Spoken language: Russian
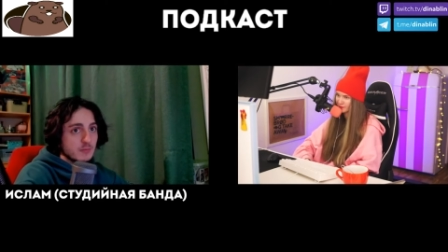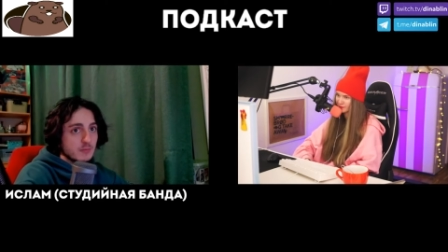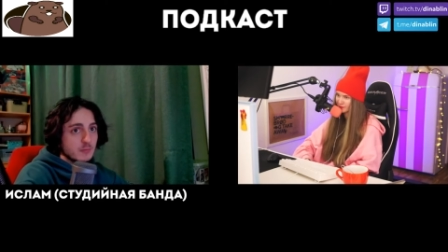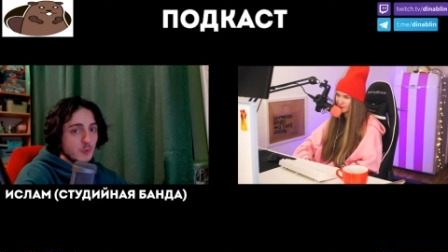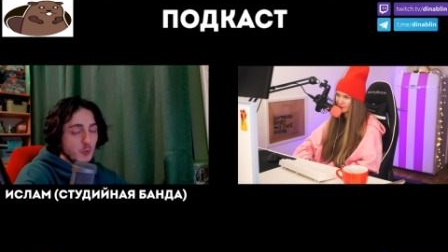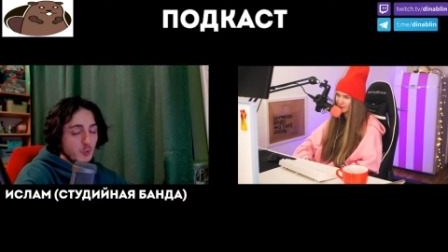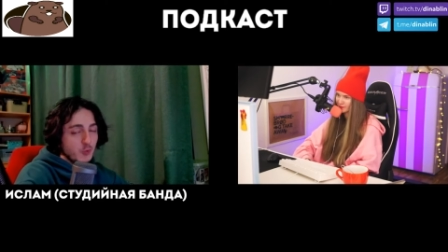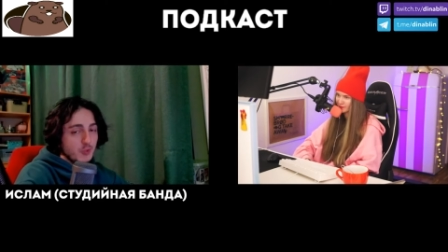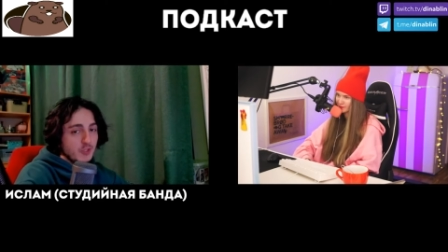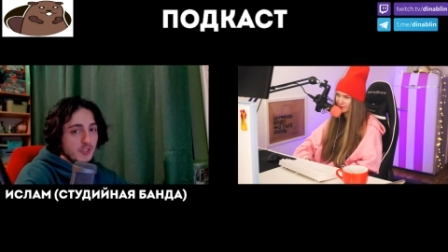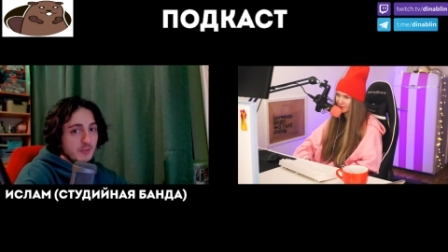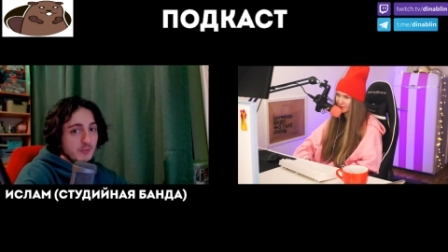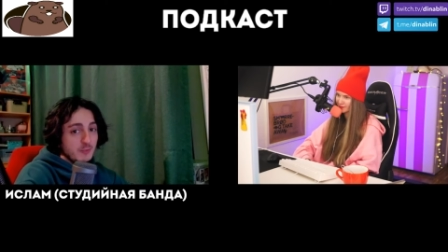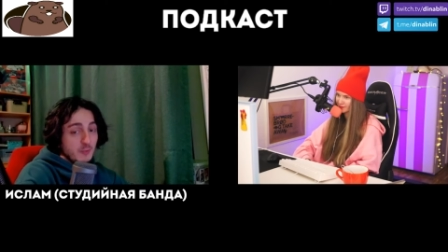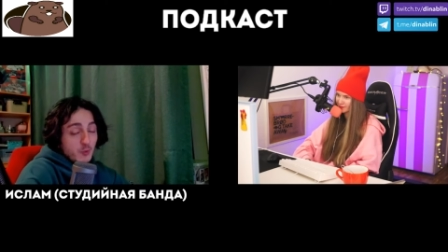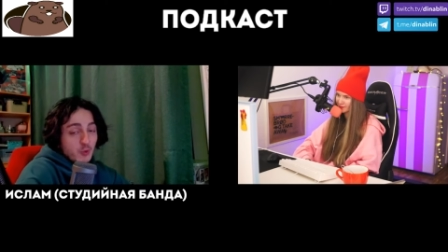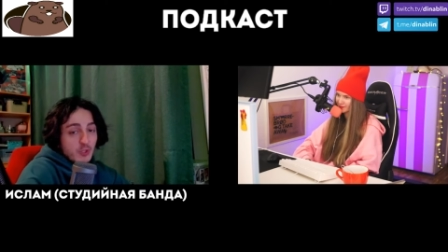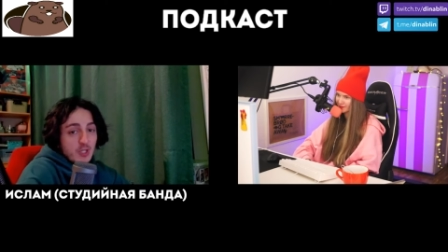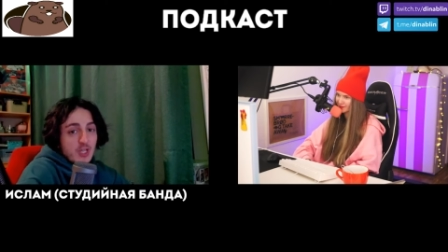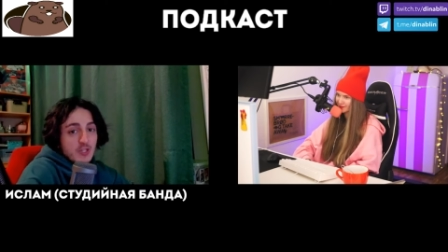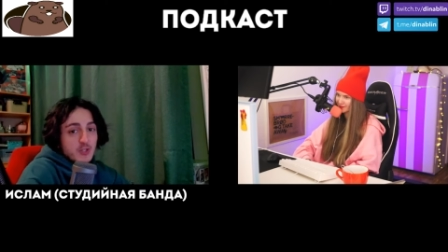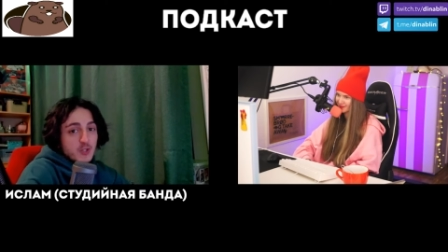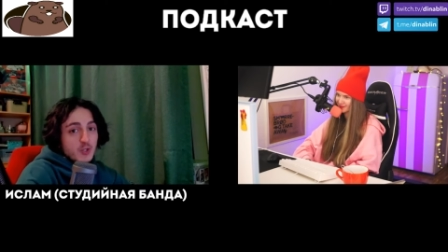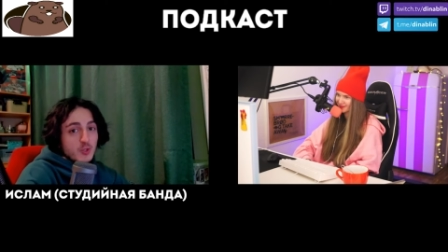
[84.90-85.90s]
Ну да. Ну
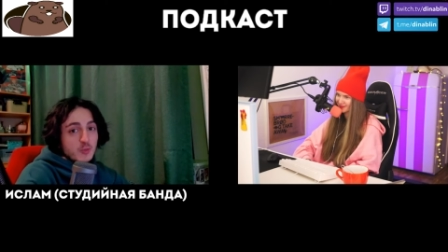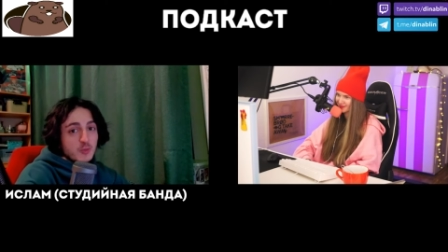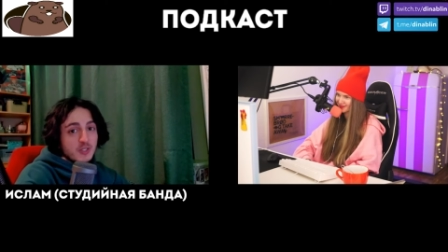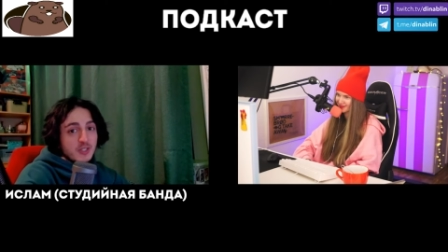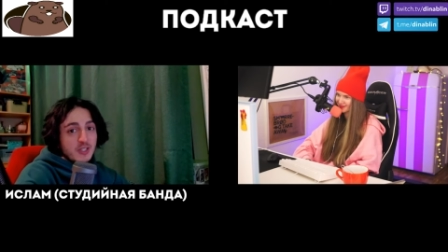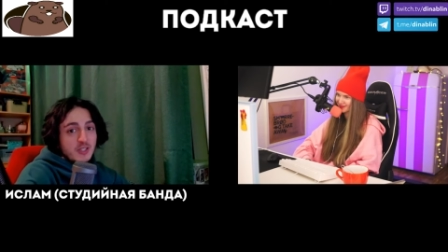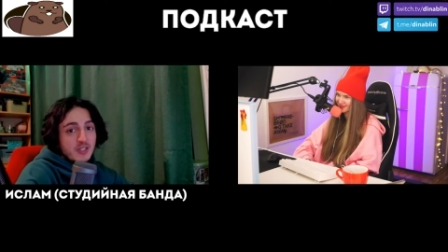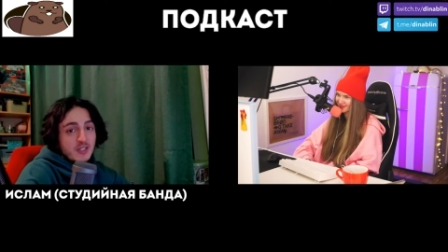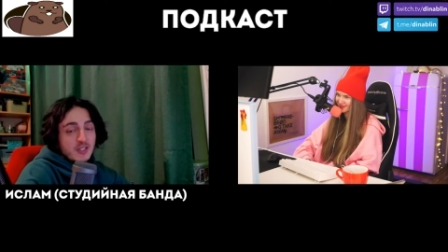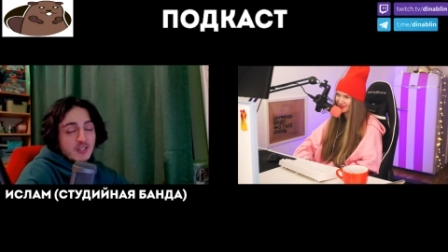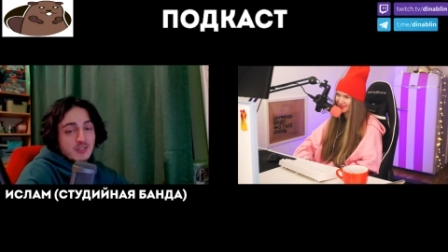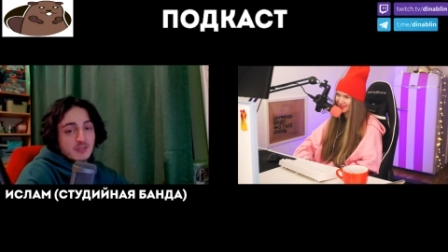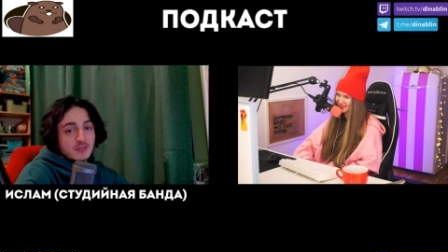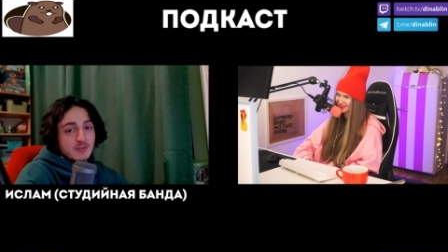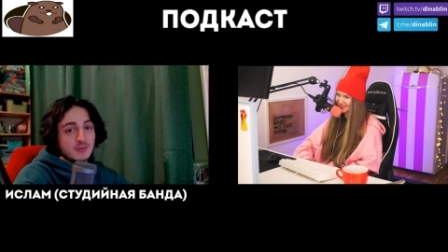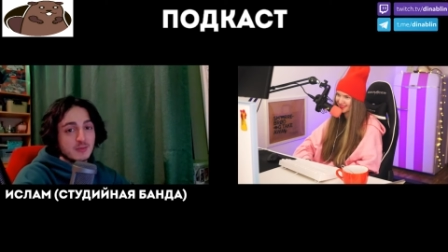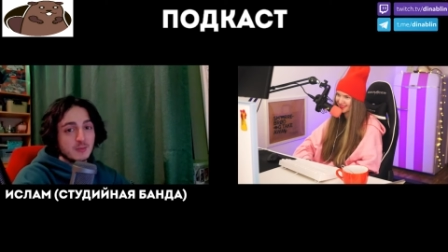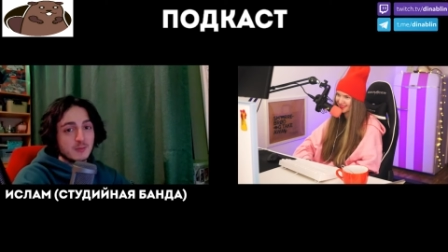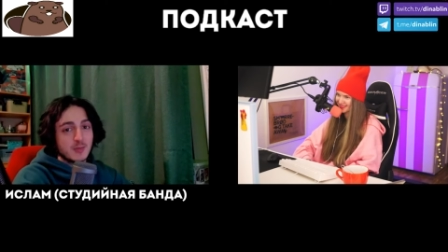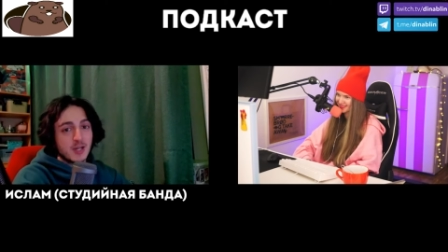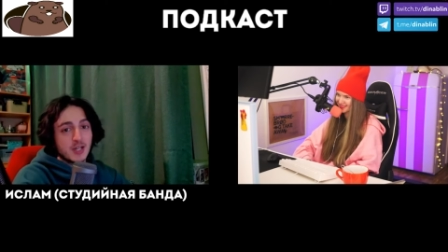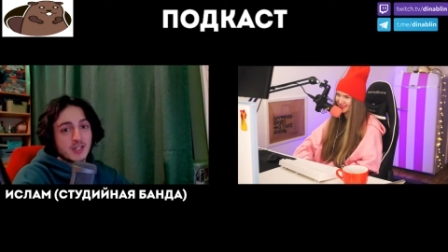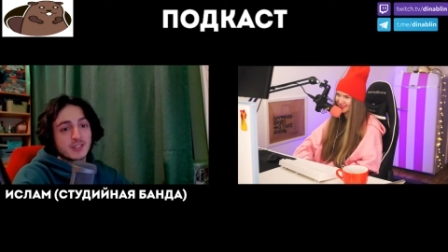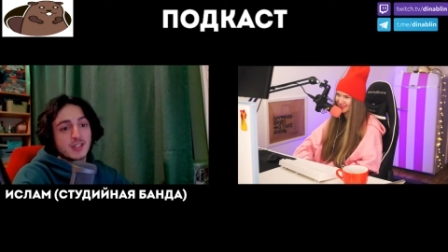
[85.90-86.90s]
я особенный, я
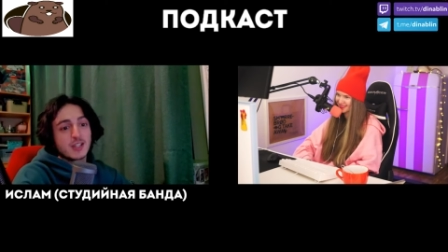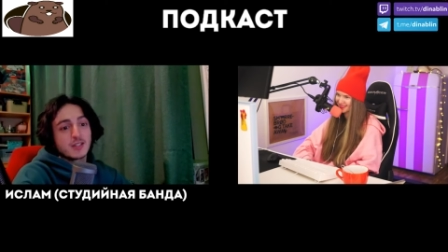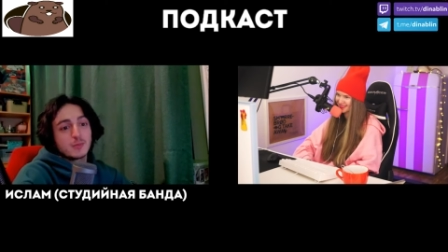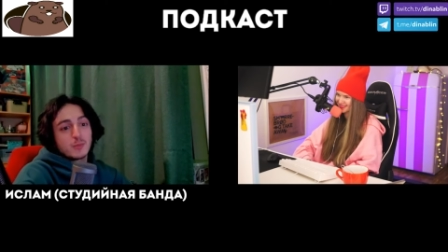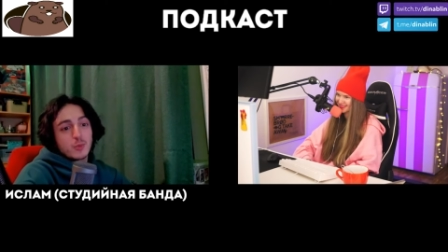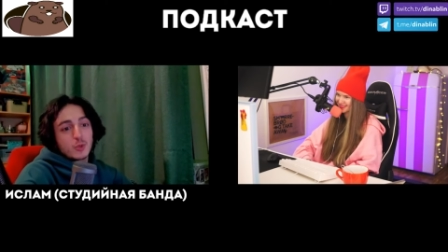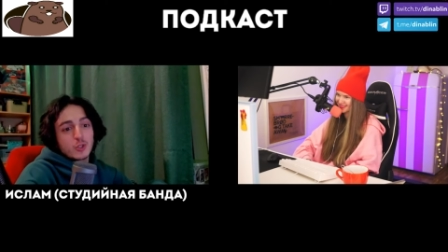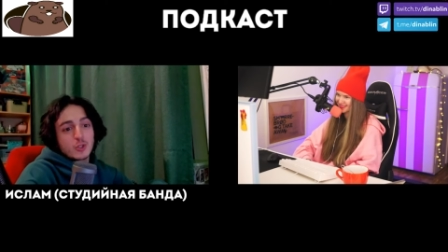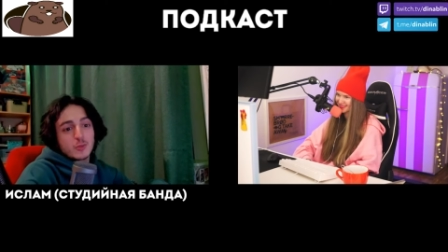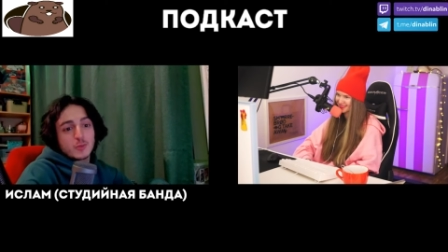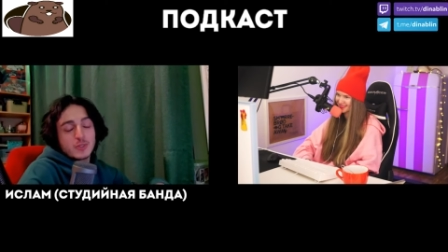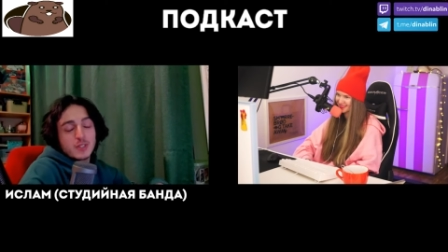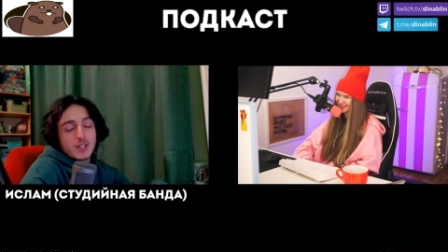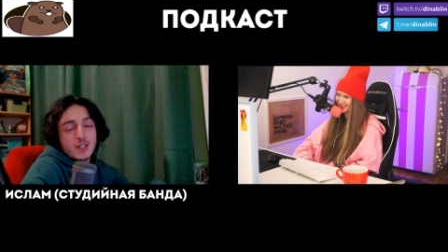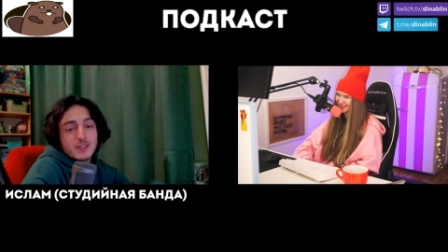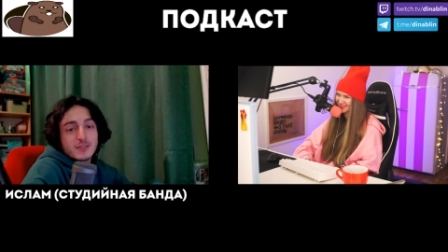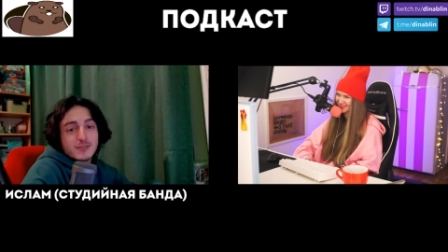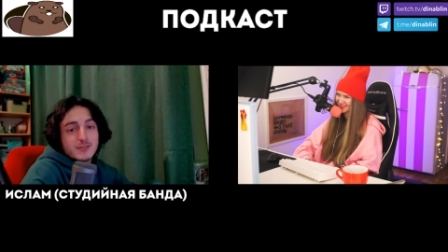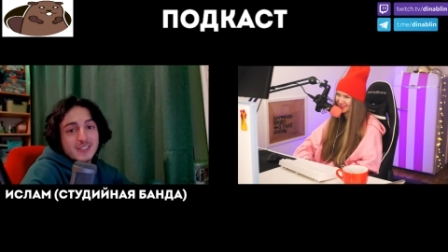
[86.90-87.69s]
Богдан богом дан.